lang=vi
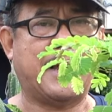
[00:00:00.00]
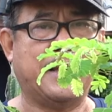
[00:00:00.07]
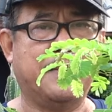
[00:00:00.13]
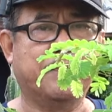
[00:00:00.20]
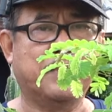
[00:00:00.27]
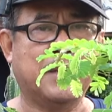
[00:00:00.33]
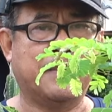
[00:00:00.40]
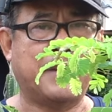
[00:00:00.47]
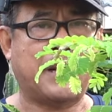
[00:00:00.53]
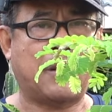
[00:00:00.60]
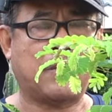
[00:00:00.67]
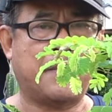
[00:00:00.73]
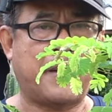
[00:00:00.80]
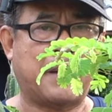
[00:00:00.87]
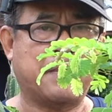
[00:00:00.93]
lại, bắt đầu
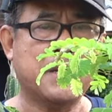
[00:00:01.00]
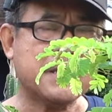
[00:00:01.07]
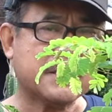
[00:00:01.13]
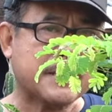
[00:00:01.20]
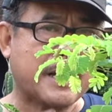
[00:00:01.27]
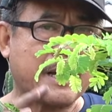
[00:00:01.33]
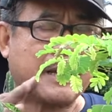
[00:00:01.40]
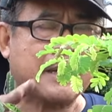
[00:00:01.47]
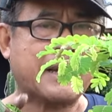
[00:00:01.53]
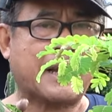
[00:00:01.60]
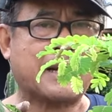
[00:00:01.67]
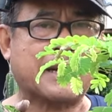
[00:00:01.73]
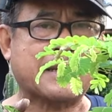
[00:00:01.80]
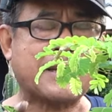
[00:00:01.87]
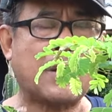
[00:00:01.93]
các bạn bước sang cái
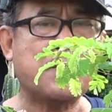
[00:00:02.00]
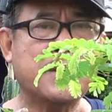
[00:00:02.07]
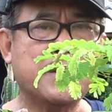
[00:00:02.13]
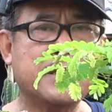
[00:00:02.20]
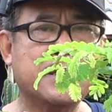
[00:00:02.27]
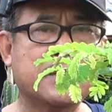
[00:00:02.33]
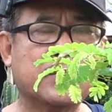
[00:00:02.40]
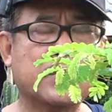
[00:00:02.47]
ngạch là sáu mươi.